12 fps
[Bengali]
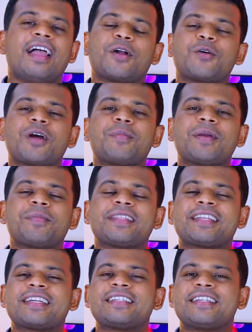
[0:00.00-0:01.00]
এখন আমি
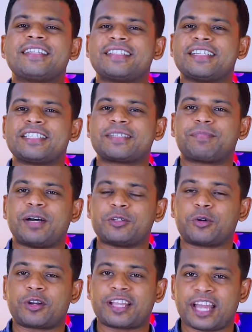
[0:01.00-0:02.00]
আপনাদেরকে সেই চেঞ্জ
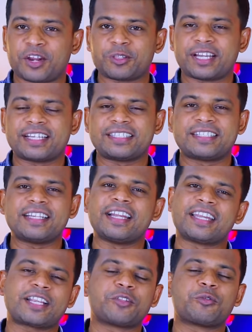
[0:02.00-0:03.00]
পাসওয়ার্ড কেন দেখাচ্ছি
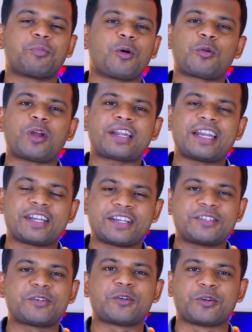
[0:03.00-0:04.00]
এটার কিন্তু বড় একটা
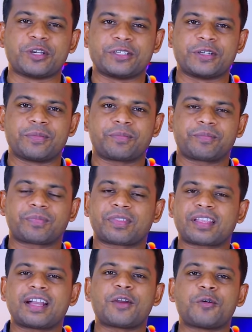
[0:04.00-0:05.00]
রিজন রয়েছে
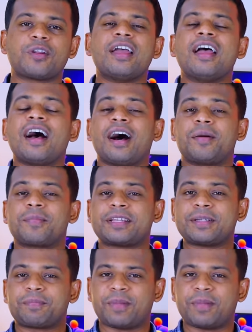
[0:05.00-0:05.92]
কারণ আমরা যে